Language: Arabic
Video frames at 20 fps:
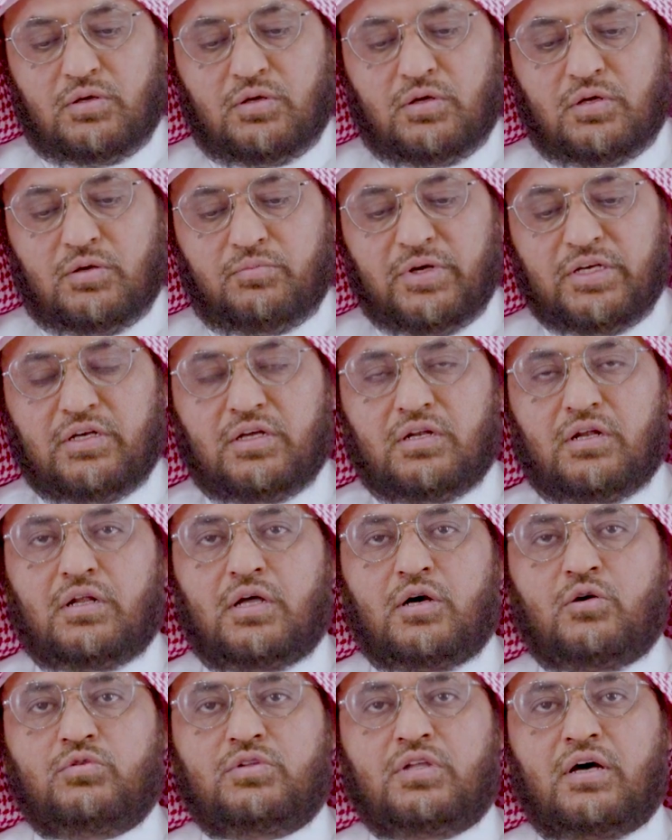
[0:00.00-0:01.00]
بين
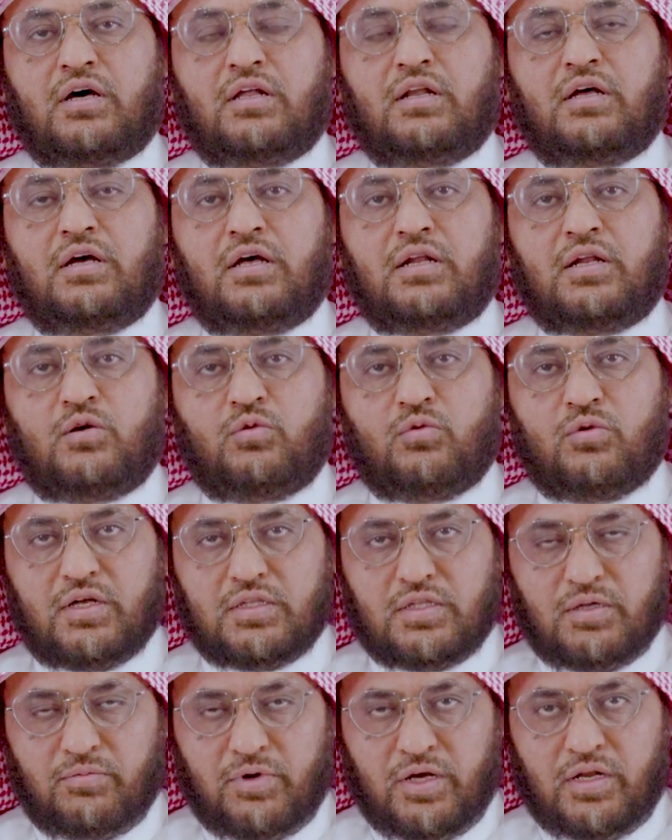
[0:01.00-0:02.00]
الله تعالى انه
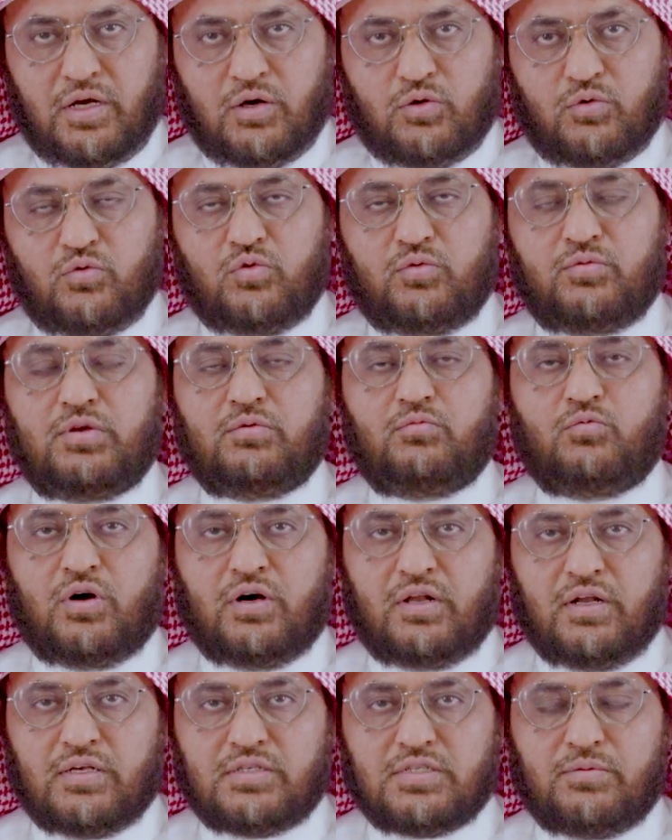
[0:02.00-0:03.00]
ختم على قلوبهم
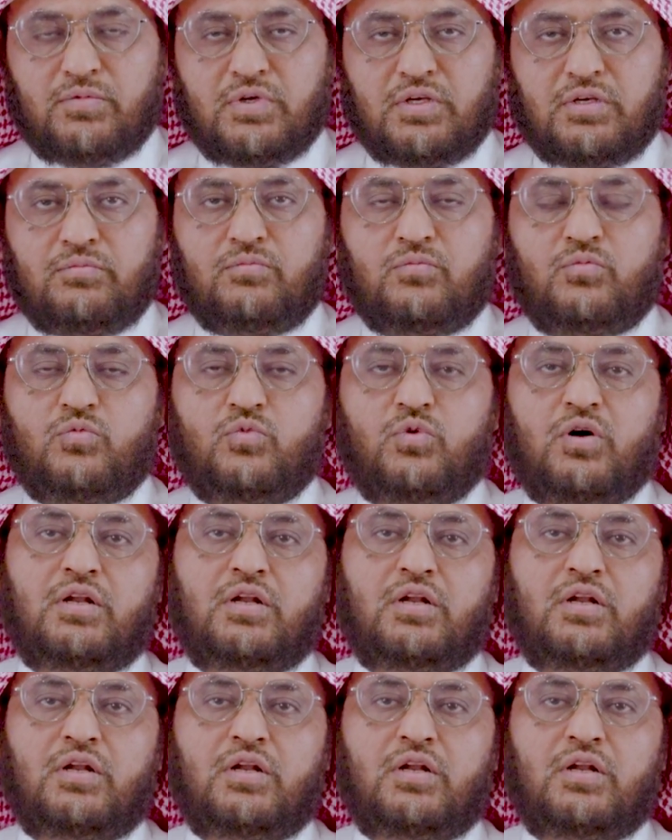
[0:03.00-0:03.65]
وعلى سمعهم